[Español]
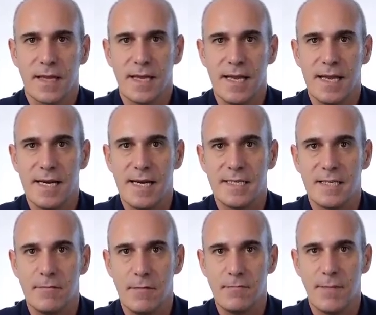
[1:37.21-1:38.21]
que le
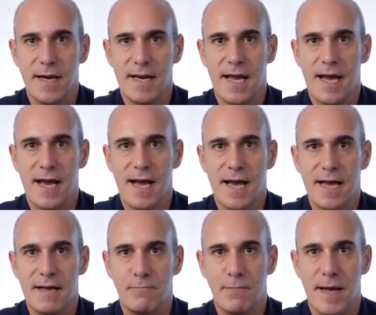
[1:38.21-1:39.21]
sirven
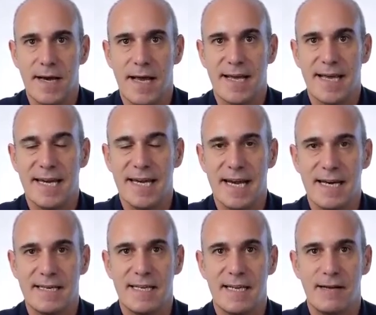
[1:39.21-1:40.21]
para, para
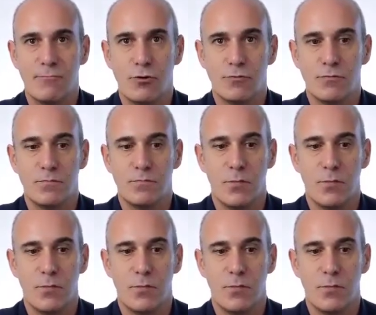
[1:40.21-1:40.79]
generar, digamos,